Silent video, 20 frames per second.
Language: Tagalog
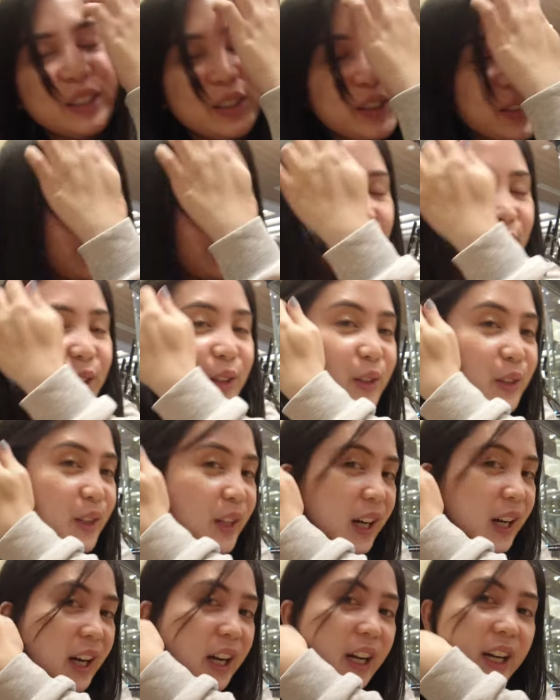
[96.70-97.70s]
So, ayun
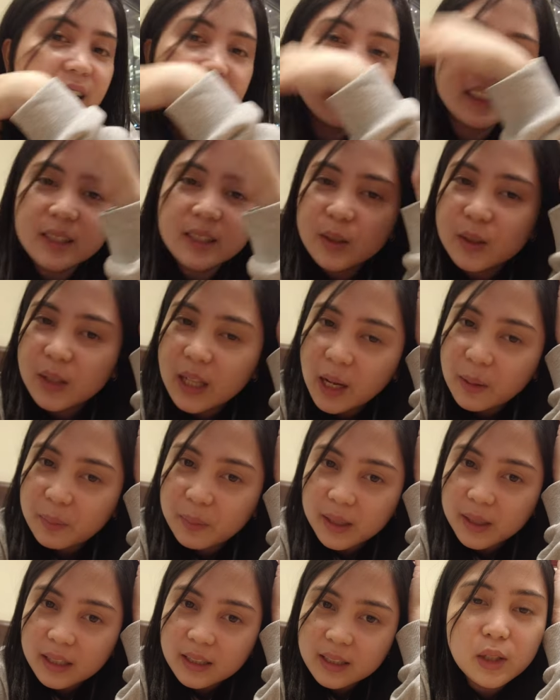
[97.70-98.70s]
na nga. So,
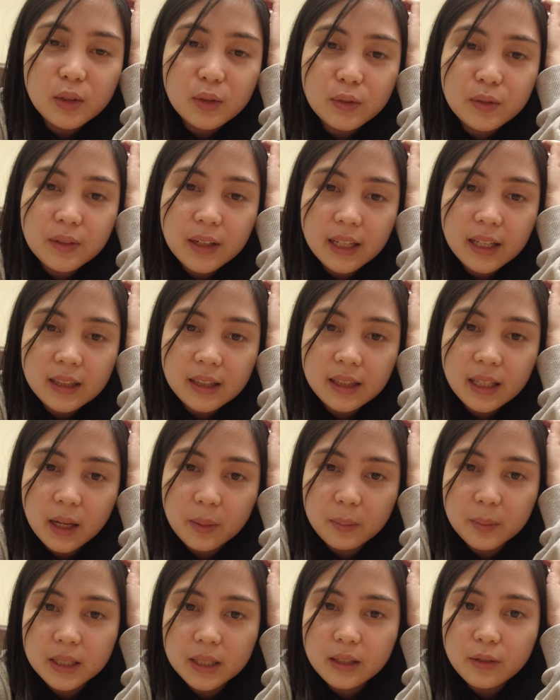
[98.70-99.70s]
dapat yung flight
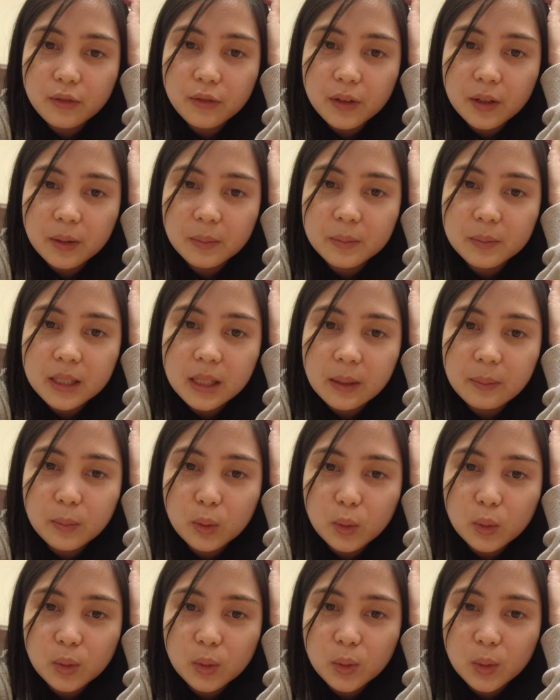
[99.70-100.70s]
namin from
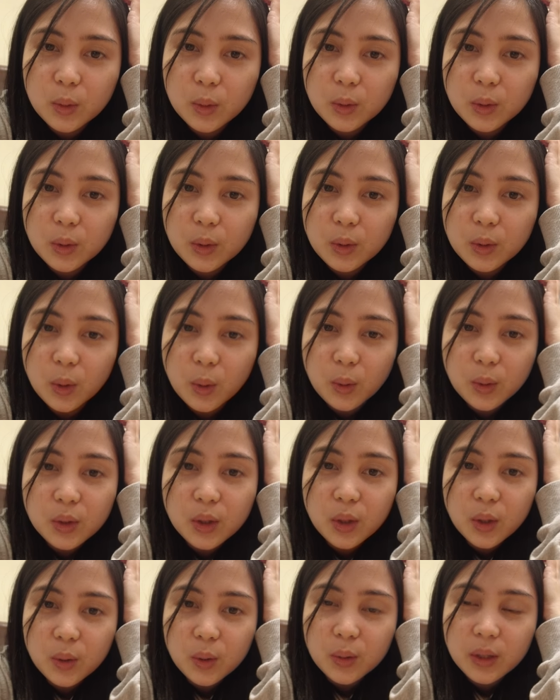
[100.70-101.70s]
Cebu to
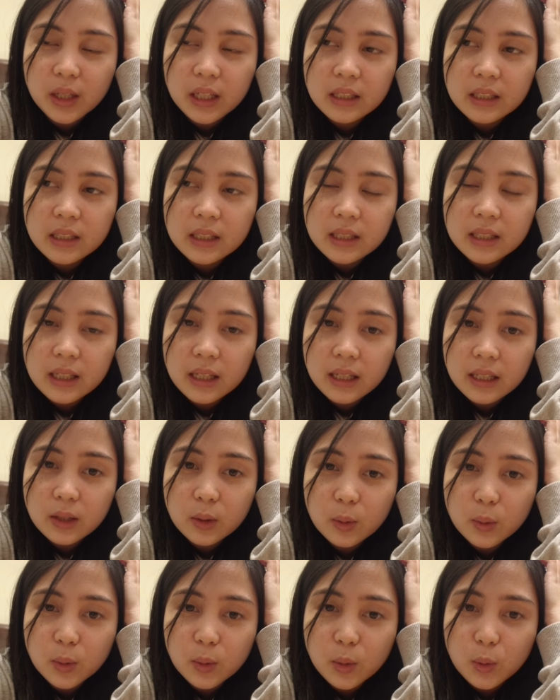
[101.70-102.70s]
Tokyo is
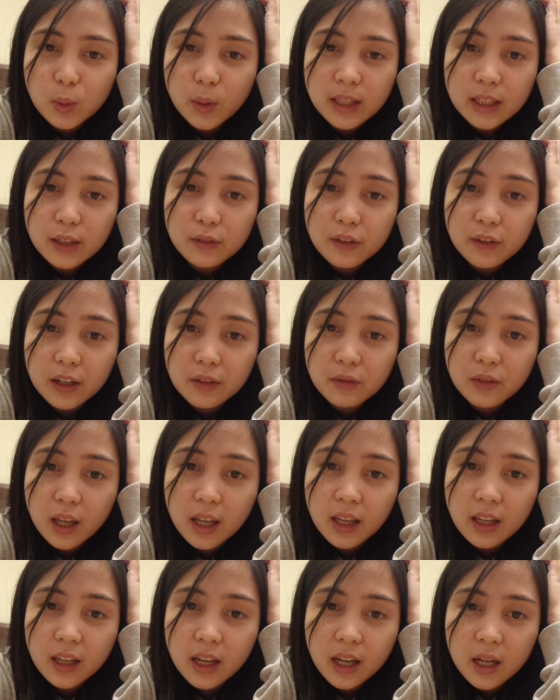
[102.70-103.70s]
2.25
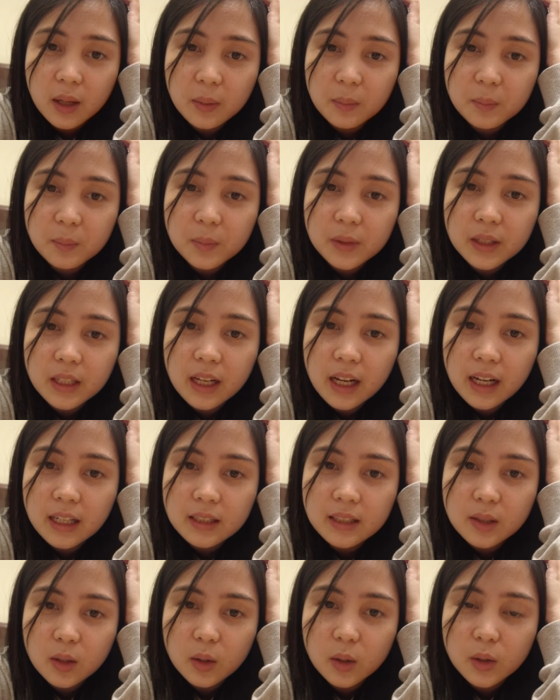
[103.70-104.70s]
a.m.
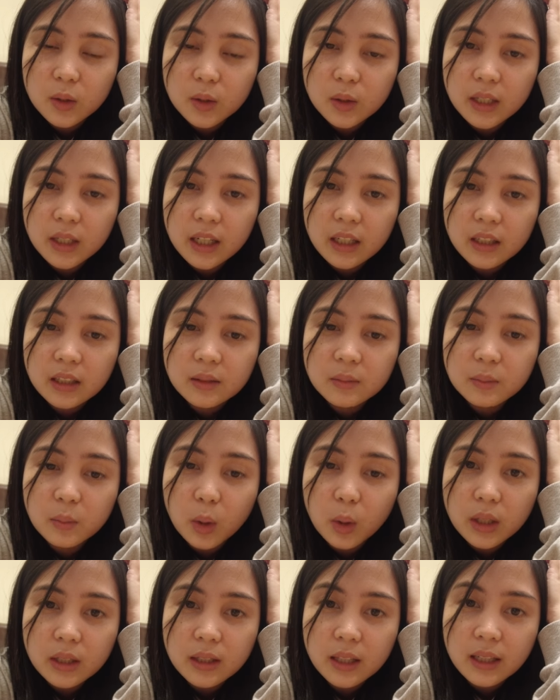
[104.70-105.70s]
Kaso, nung
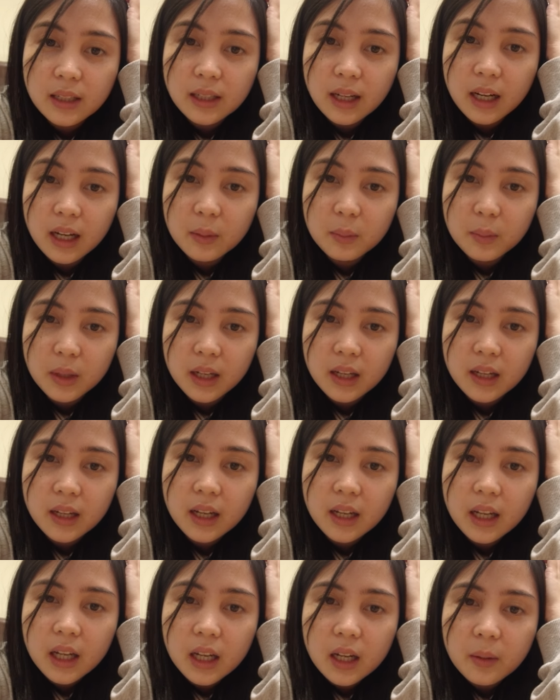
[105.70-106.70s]
nag-boarding na kami,
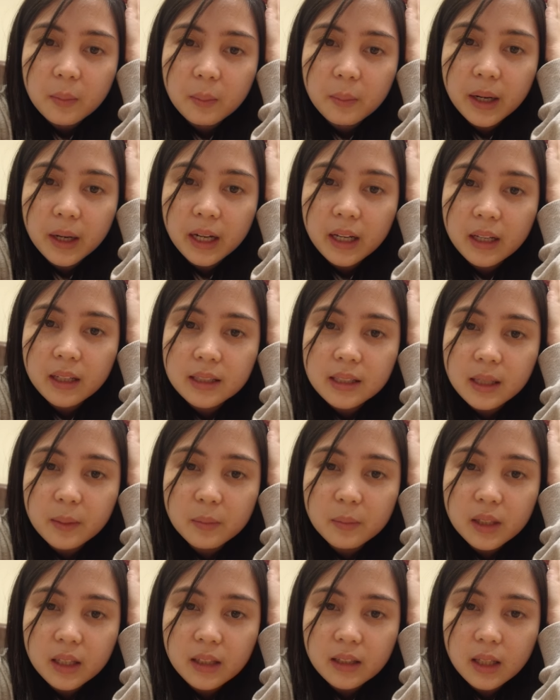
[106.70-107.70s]
may
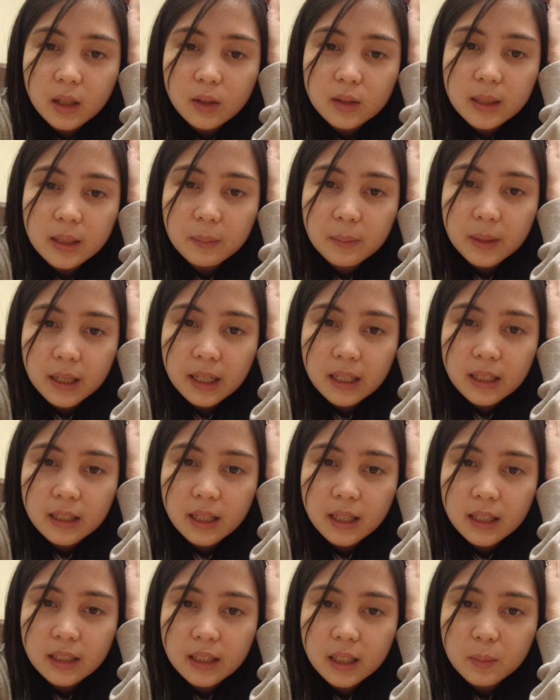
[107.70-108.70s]
something daw sa
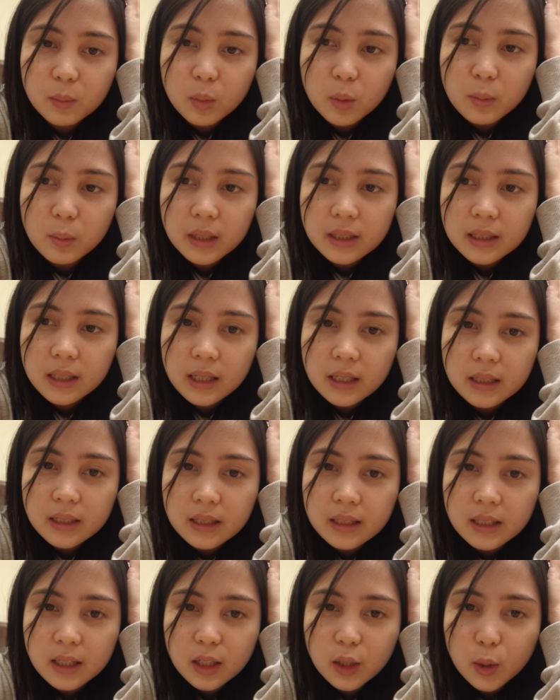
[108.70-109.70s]
plane na hindi pumasa
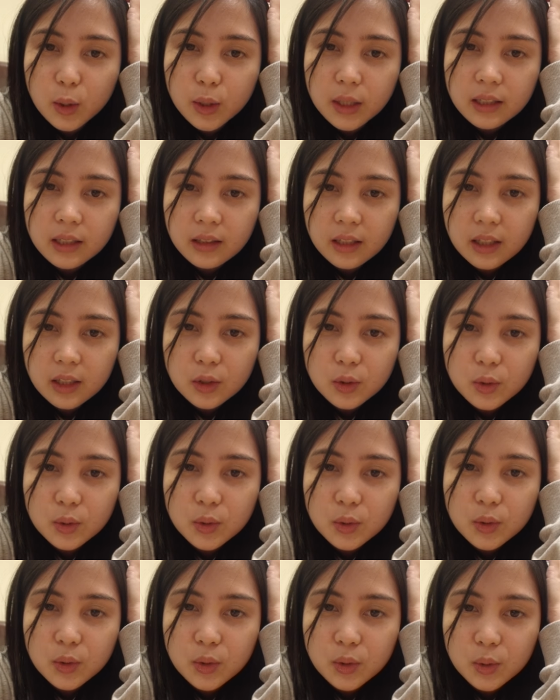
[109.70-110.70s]
sa security,
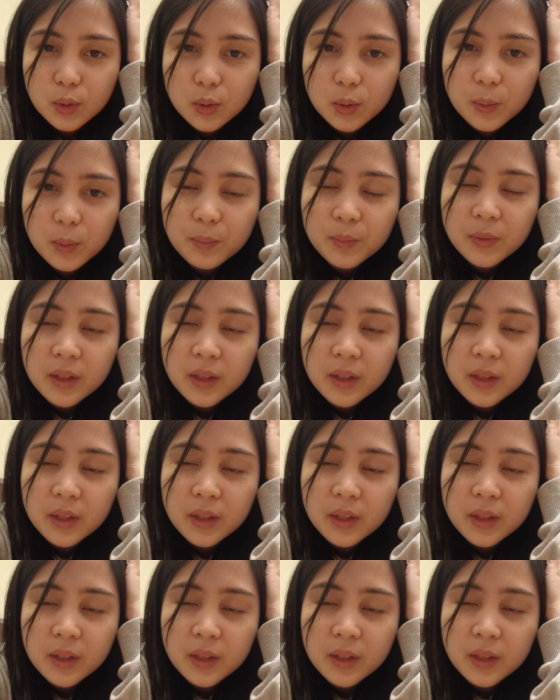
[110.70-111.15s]
chu-chu-chu.